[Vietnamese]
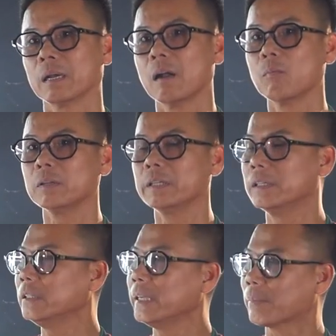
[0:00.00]
không có
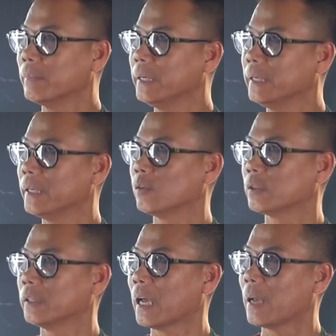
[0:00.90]
thiên hướng dạt biên nhiều
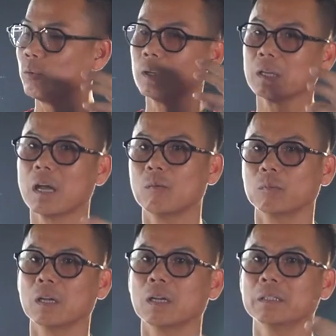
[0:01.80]
thì hai mũi tấn
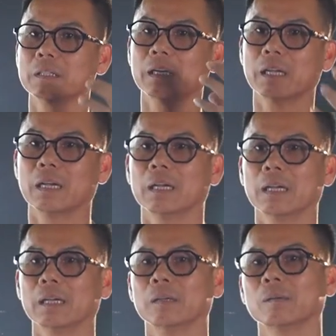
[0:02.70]
công đó sẽ là